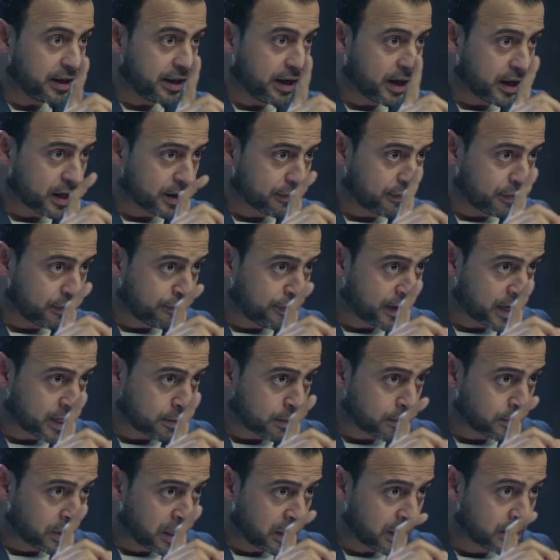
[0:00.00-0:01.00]
اعرف الفرق
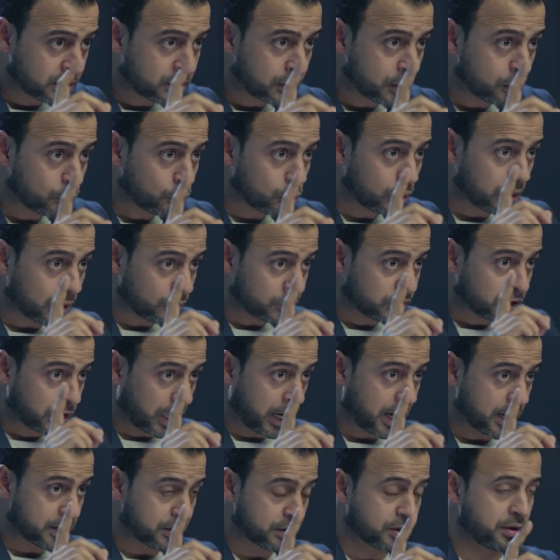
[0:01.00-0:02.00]
بين الاثنين دول لو انت
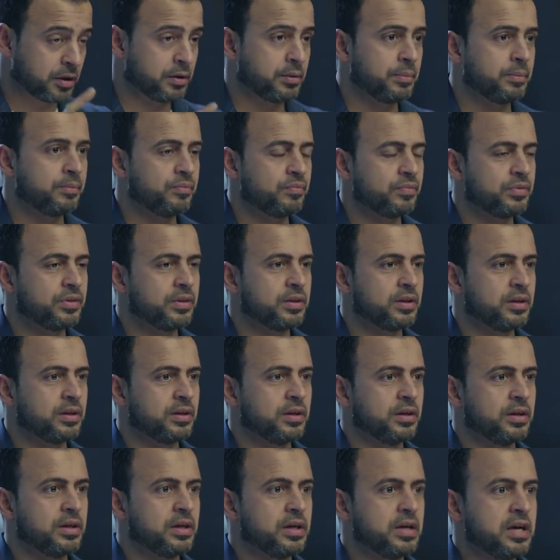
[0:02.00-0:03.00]
حيران
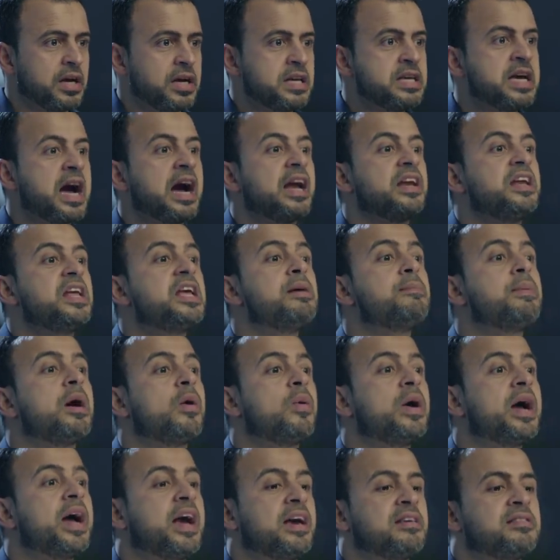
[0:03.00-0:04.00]
يعني ايه
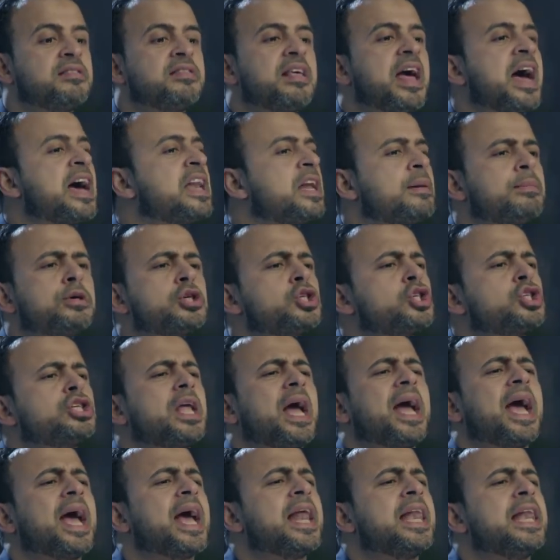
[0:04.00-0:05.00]
بواعث انا
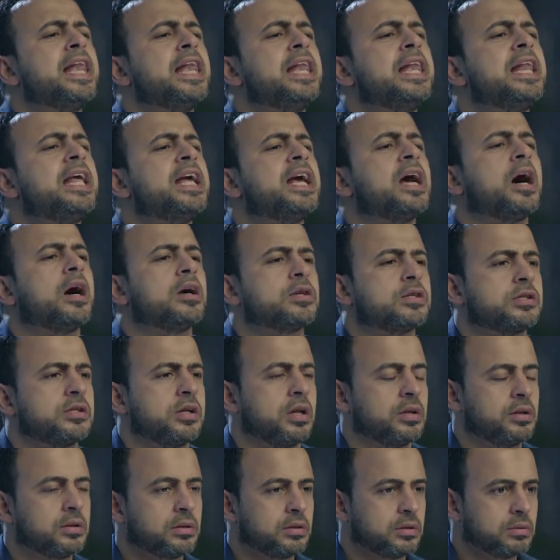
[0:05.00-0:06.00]
بشتغل ليه
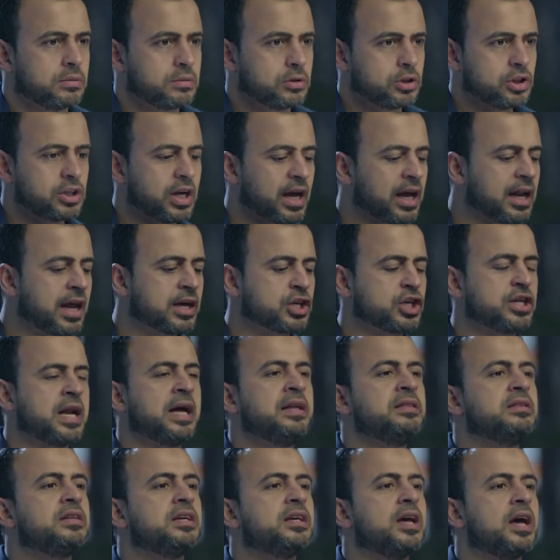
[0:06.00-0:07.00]
اصلا اشتغل عشان
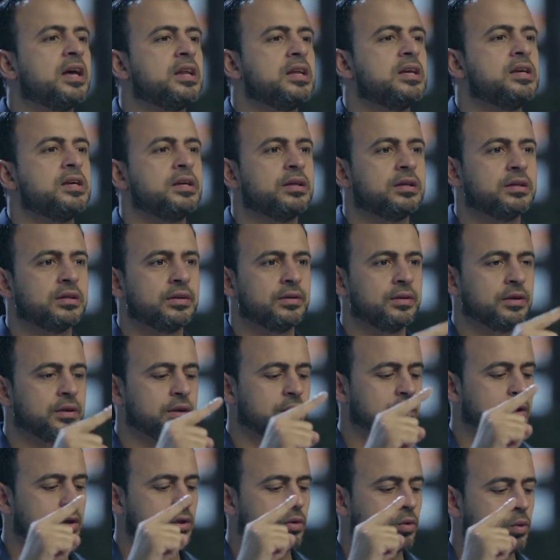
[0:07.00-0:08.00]
عندي كارير
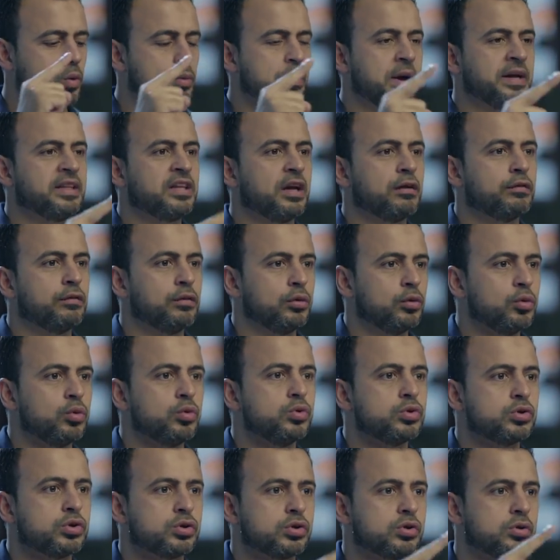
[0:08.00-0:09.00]
ومحتاج
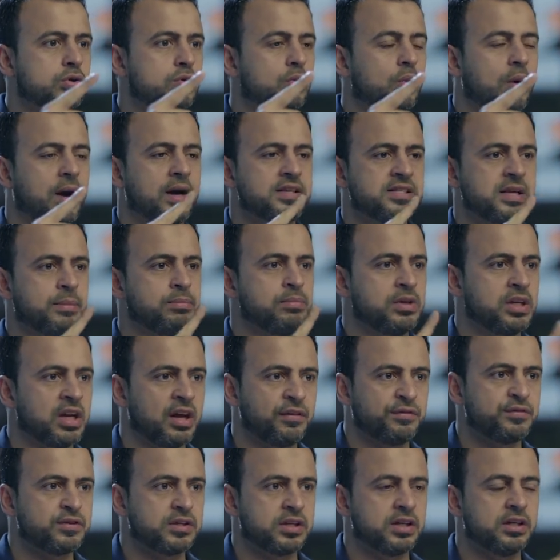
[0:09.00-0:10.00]
فلوس وعايز ابني
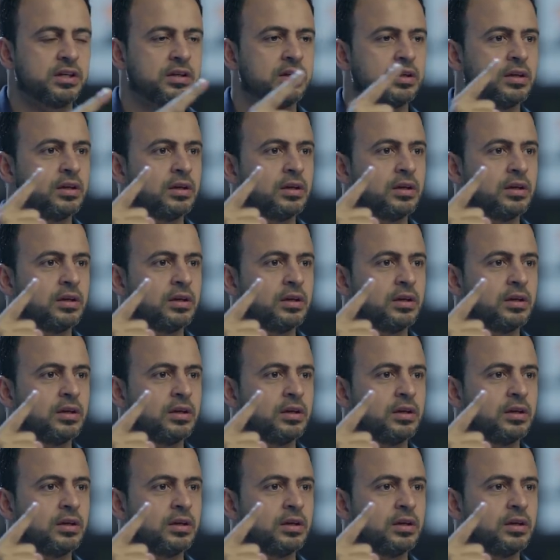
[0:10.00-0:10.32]
نفسي